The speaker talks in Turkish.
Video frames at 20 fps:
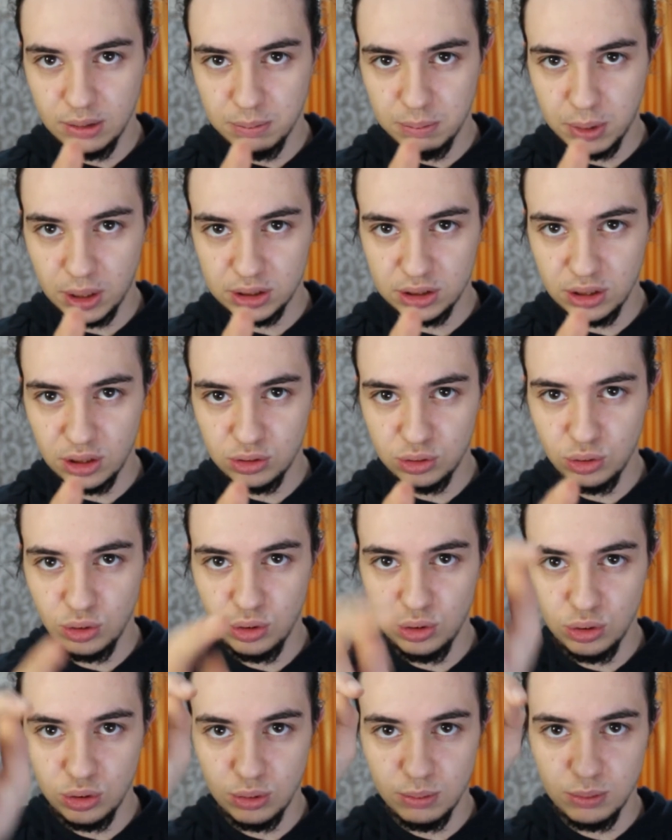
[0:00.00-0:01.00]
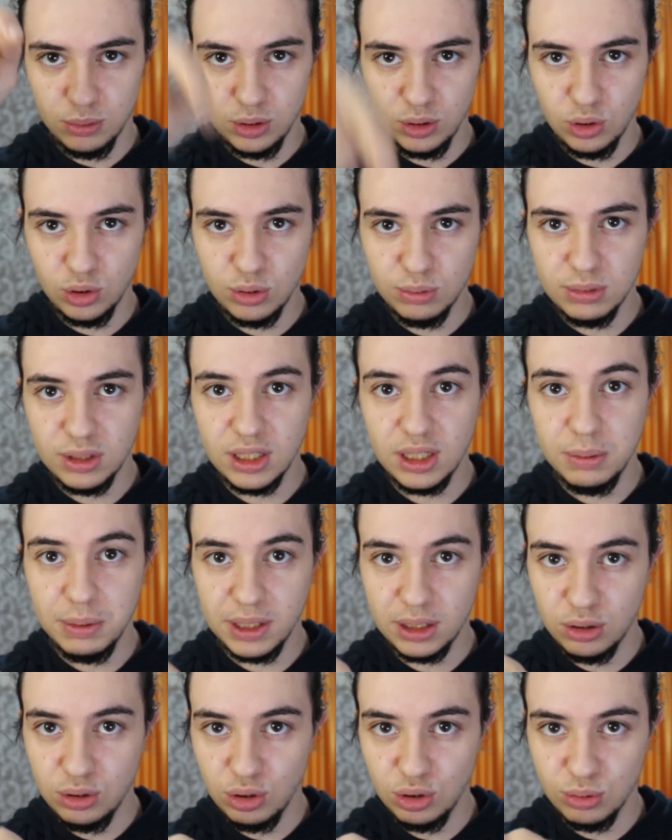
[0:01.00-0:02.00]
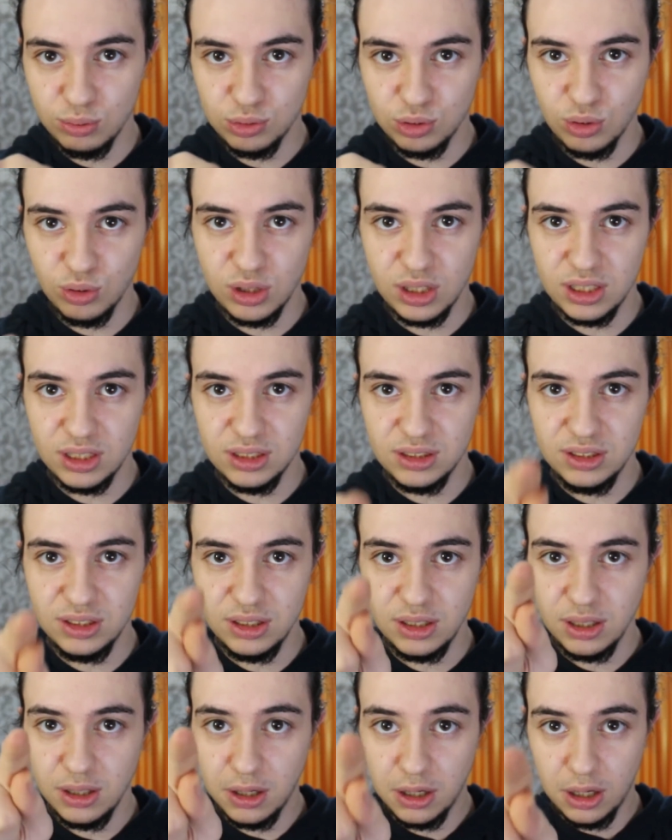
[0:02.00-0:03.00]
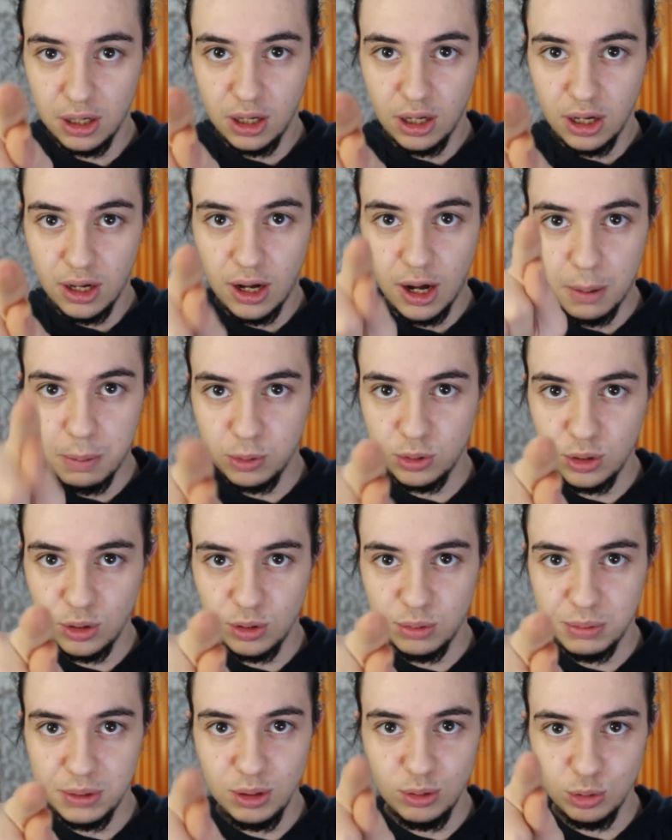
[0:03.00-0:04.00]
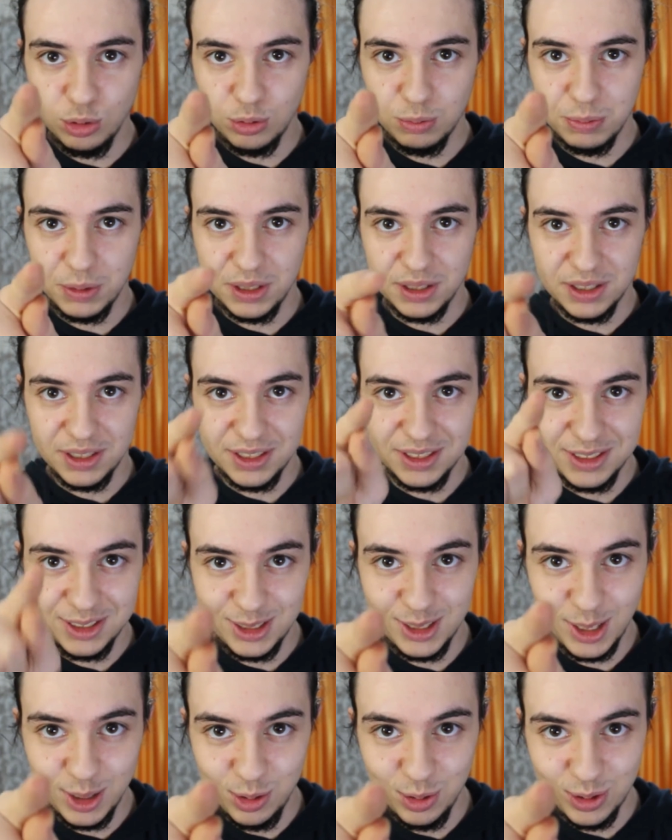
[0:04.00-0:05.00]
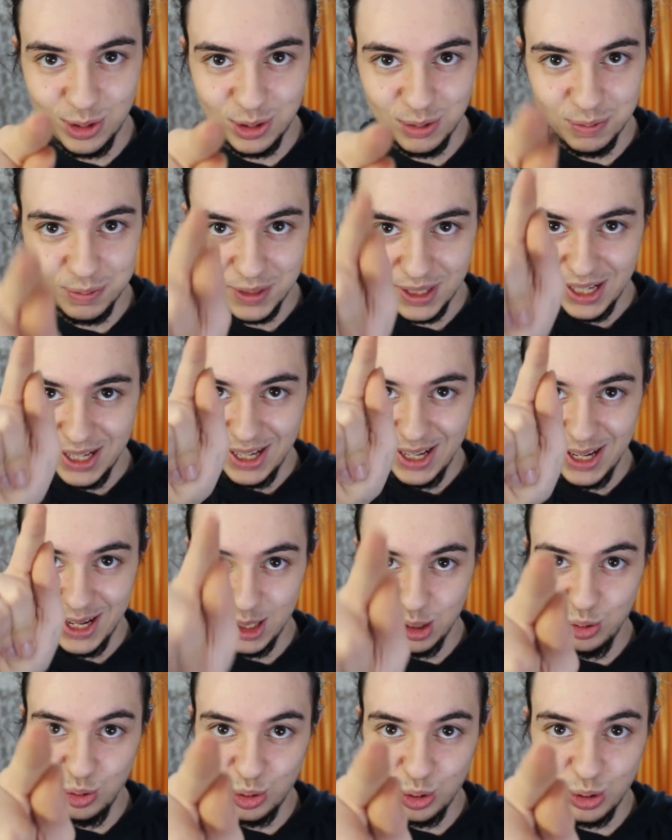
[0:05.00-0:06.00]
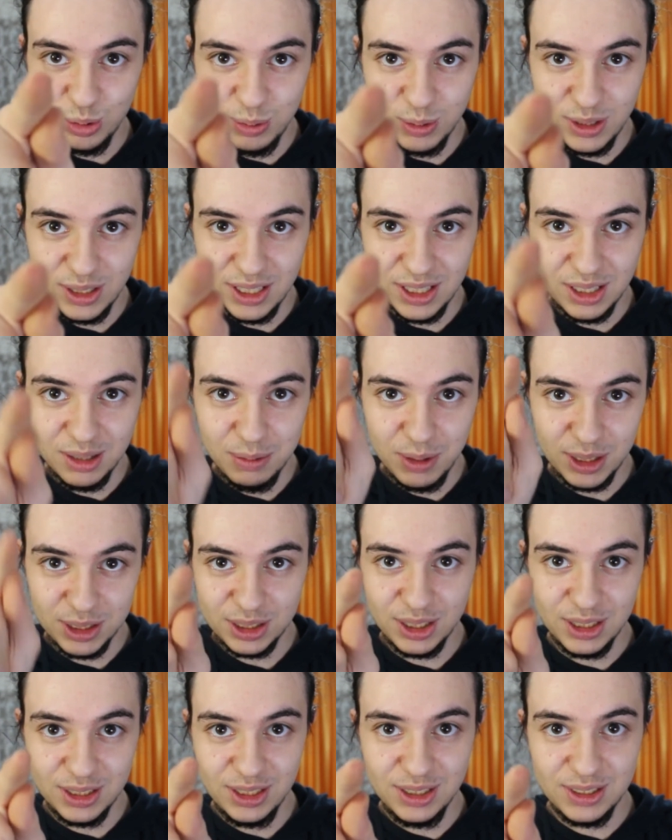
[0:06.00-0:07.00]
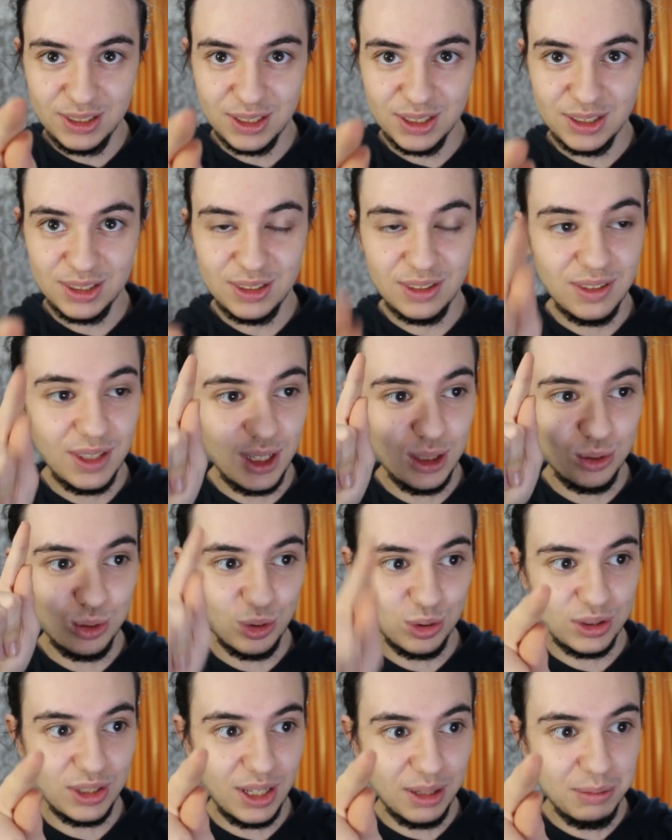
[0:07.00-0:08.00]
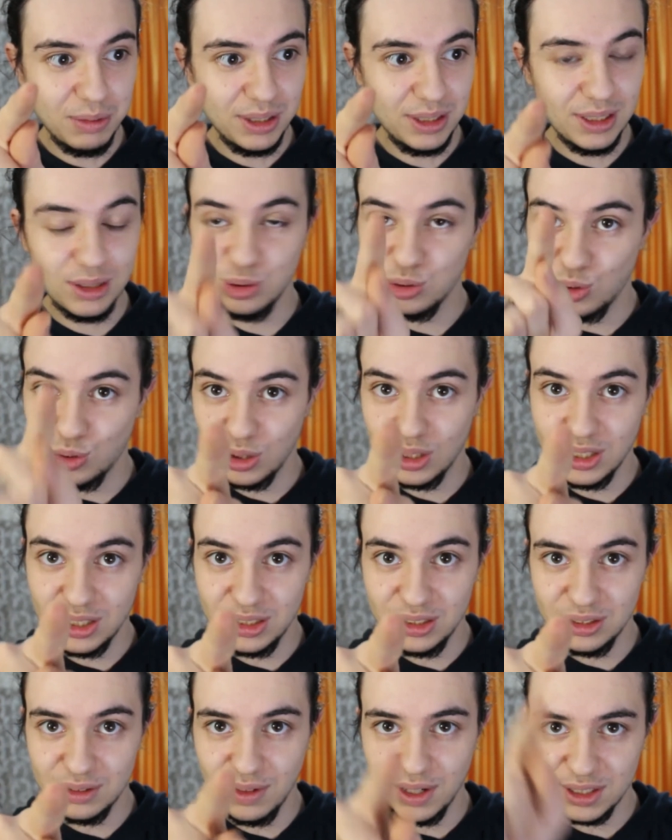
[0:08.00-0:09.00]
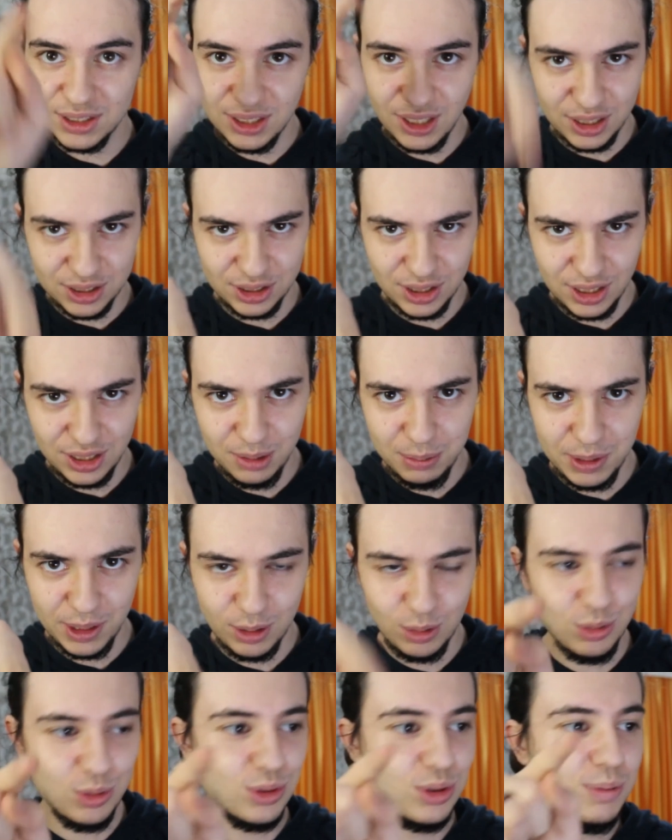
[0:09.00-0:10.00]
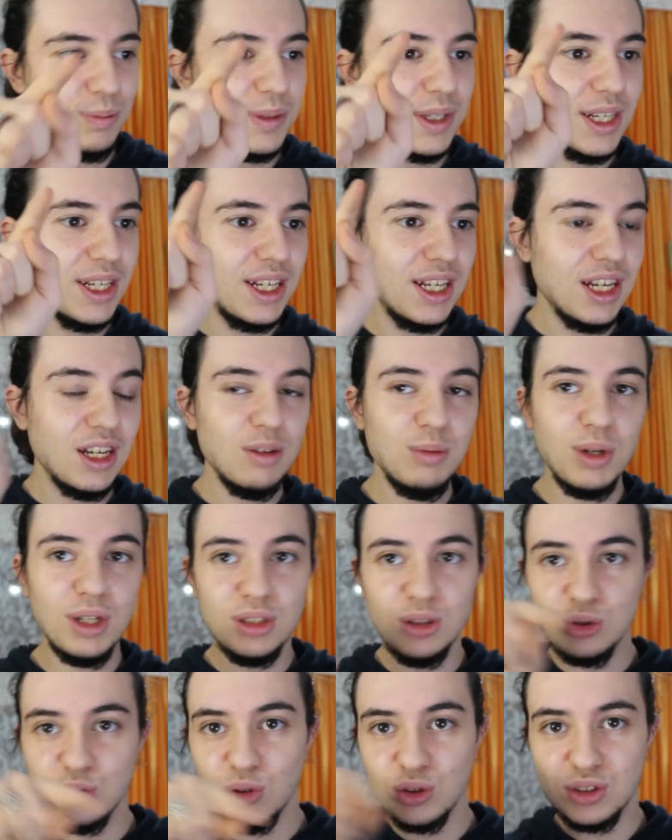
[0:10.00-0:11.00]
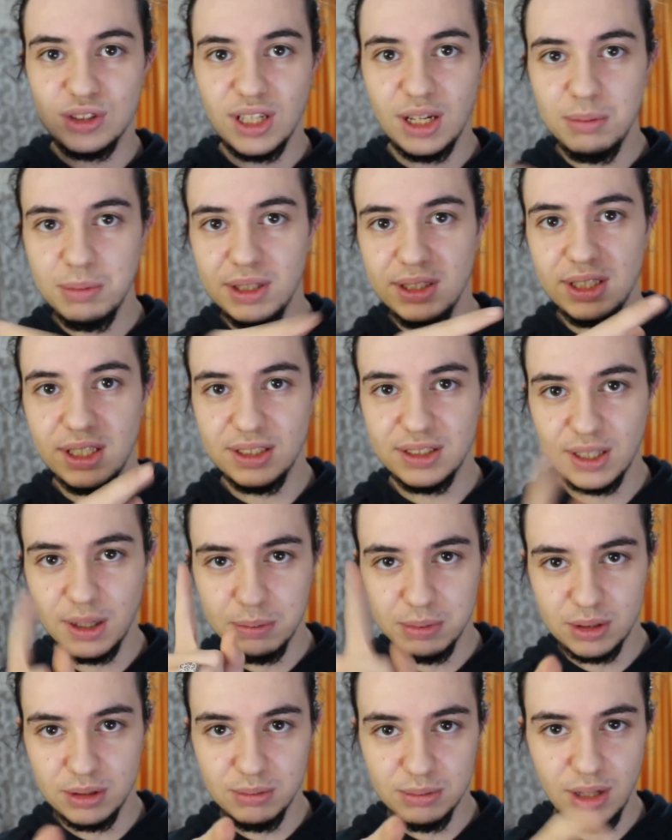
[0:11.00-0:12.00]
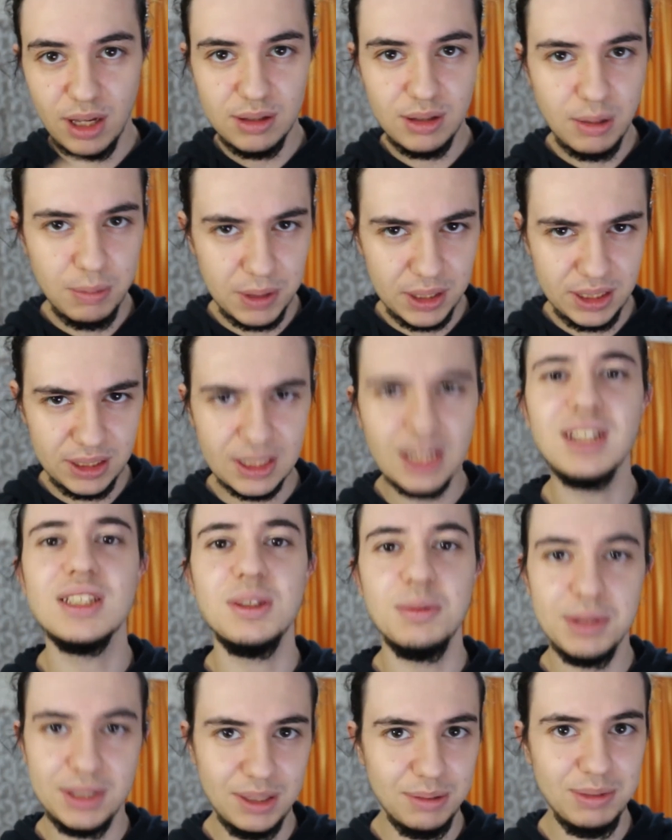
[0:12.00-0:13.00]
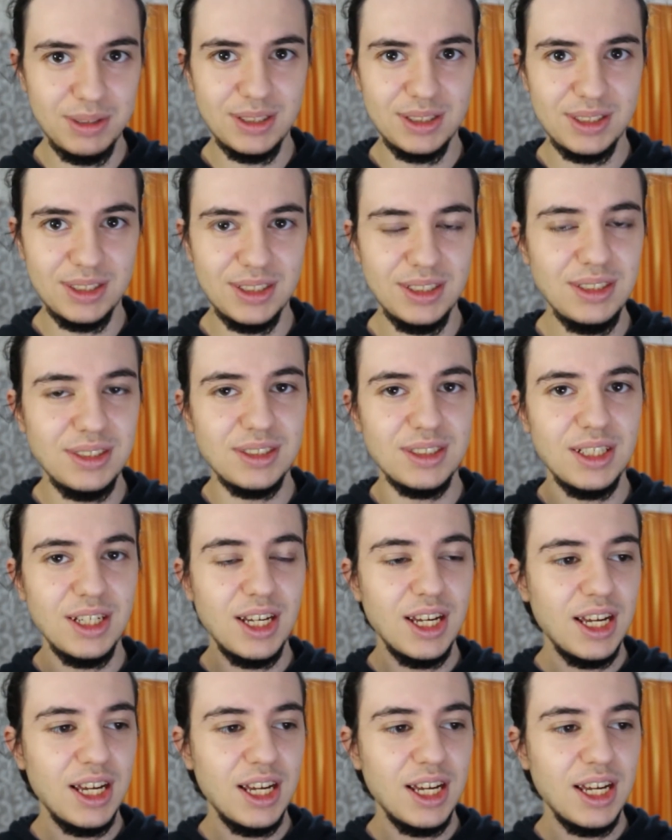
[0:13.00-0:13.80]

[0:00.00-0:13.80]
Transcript: Baştan söylüyorum. Yorumlara bekliyorum sorularınızı. Abone olmayı unutmayın. Size diyorum. Eğer YouTuber'lara başladıysanız veya sosyal medya sorularınız varsa aşağıya bekliyorum. Bu arada sosyal medya hesaplarımdan da beni takip edebilirsiniz.